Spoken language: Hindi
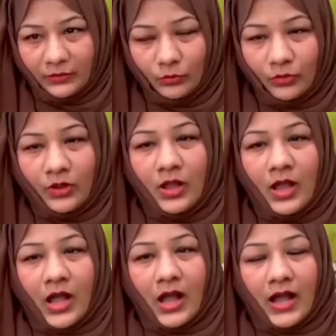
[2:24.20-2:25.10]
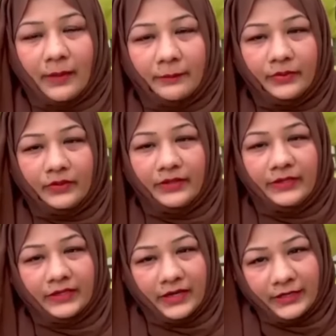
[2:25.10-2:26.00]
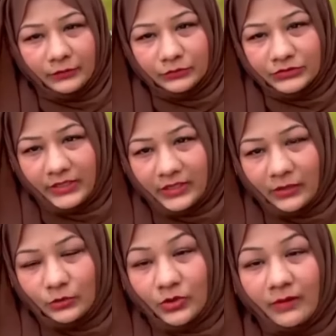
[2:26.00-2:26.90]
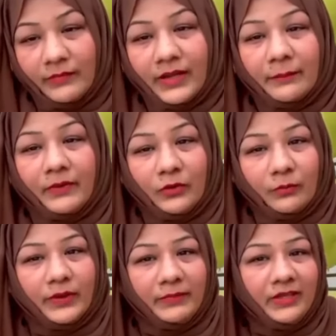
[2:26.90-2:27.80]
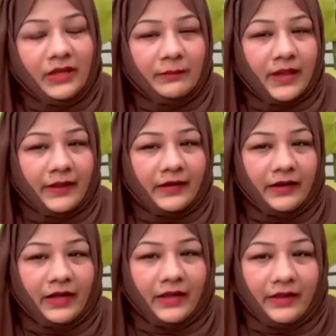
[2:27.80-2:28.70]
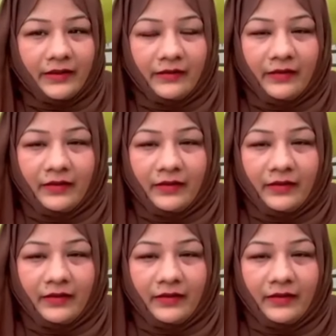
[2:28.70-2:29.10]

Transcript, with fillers: करो आप इंटरनेट यूज नहीं करो तो हमने अपने ऊपर भी ये अप्लाई करना है